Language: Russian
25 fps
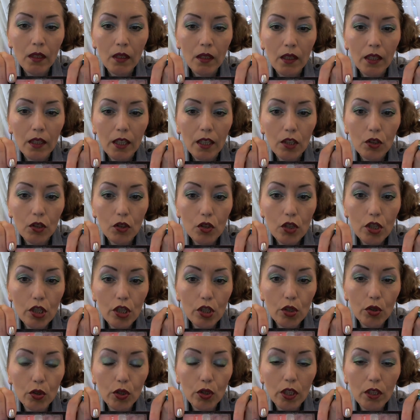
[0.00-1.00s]

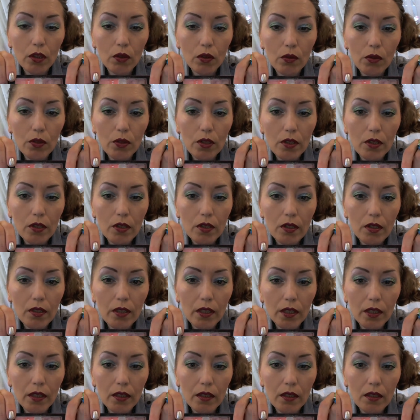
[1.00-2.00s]
Хорошо
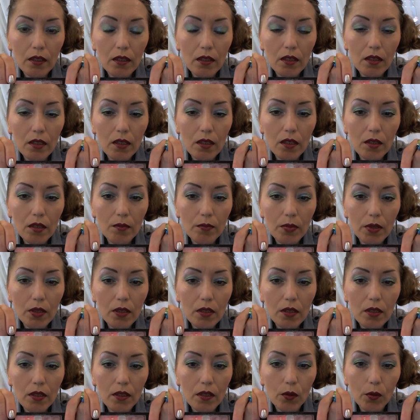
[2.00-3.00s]
наносится, не
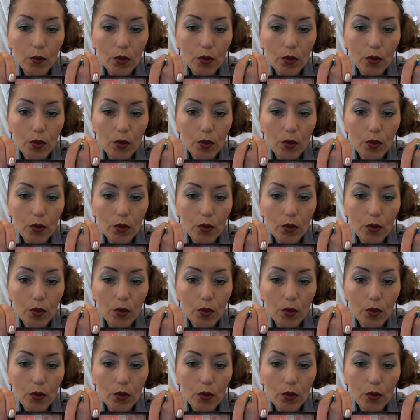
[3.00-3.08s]
сыпется.